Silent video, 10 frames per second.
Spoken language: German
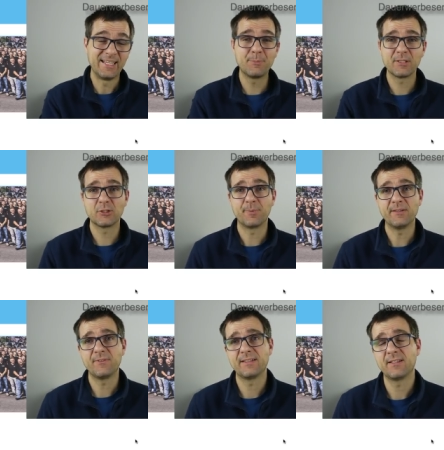Ich bin
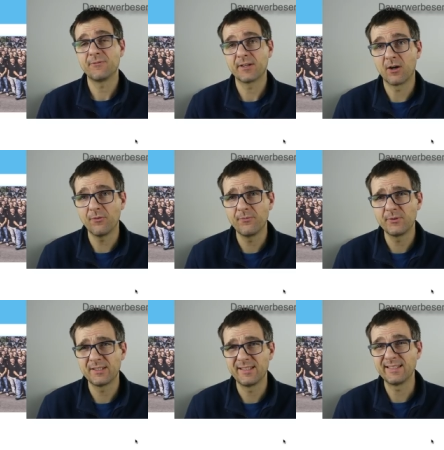gespannt, wie er sich verkaufen
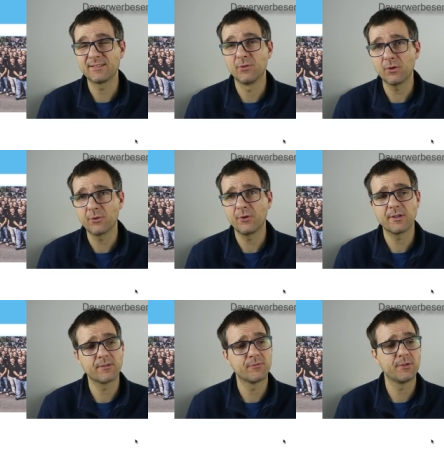wird, denn er ist noch
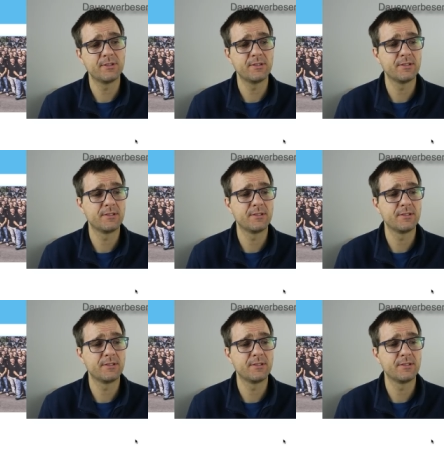teurer geworden.